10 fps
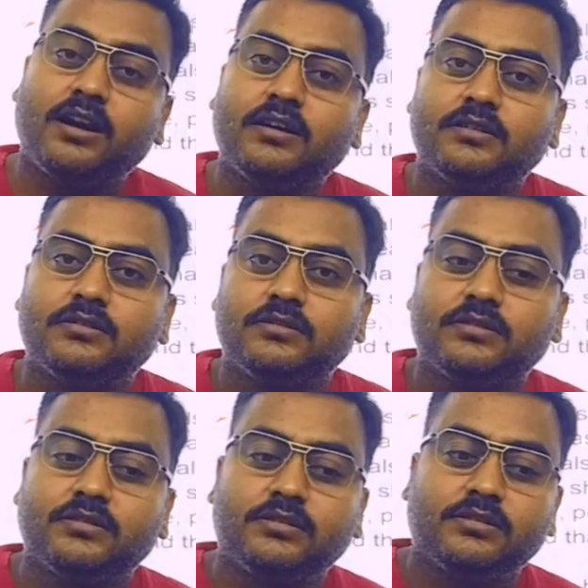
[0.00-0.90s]
कारण
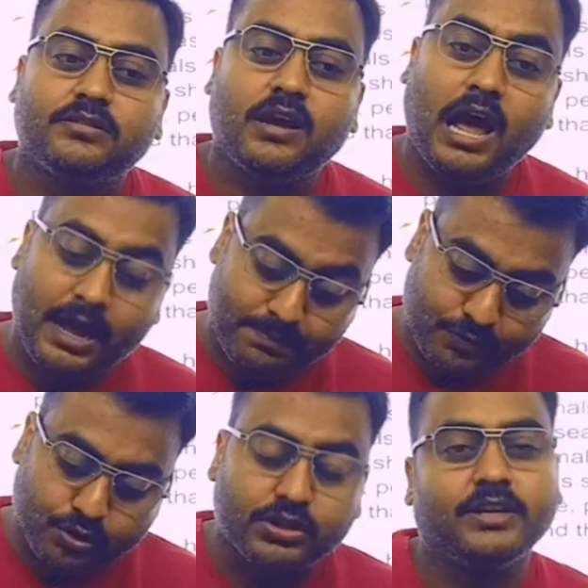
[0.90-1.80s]

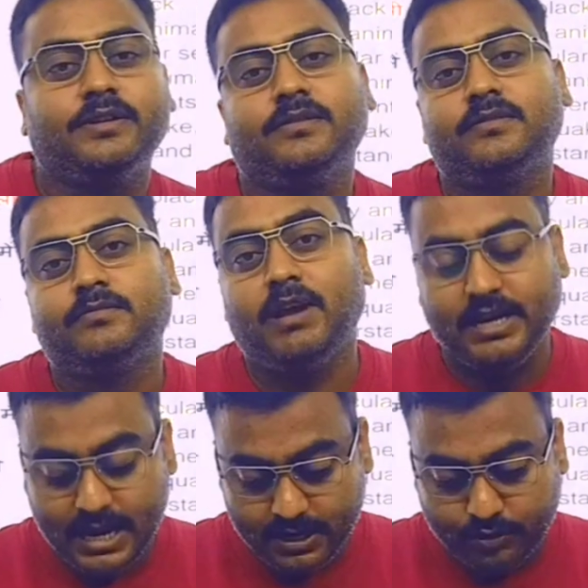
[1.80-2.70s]
आप खुद हैं
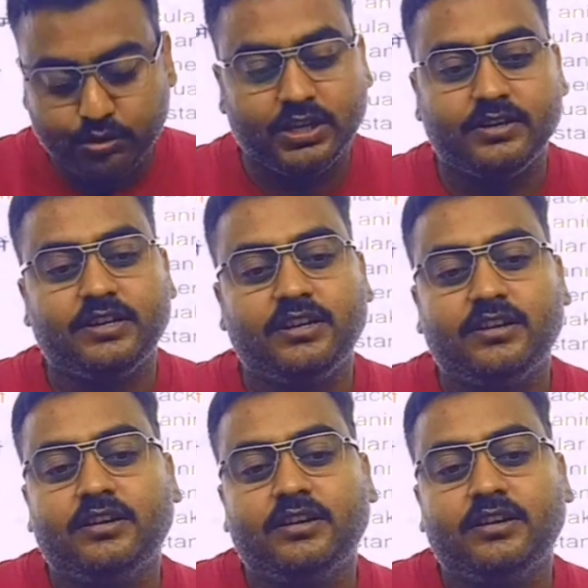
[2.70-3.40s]
महिलाएं खुद हैं